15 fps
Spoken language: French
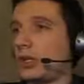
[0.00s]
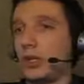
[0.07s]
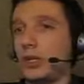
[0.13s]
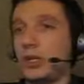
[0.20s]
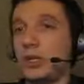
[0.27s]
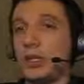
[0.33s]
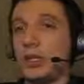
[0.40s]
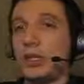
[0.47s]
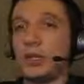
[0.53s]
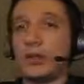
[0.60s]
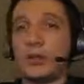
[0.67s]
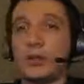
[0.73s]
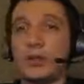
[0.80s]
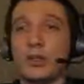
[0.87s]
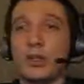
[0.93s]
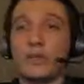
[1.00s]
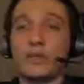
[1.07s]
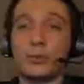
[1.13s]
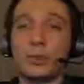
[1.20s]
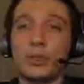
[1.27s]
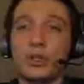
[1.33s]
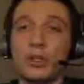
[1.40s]
et il y a
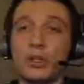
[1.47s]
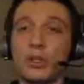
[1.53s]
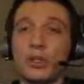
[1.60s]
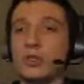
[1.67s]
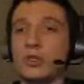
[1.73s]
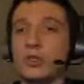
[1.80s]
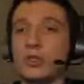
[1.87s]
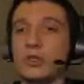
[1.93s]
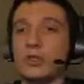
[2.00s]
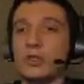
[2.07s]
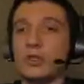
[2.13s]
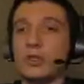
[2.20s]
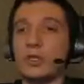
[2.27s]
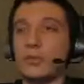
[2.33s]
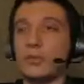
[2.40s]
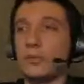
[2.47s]
vraiment des, des soucis.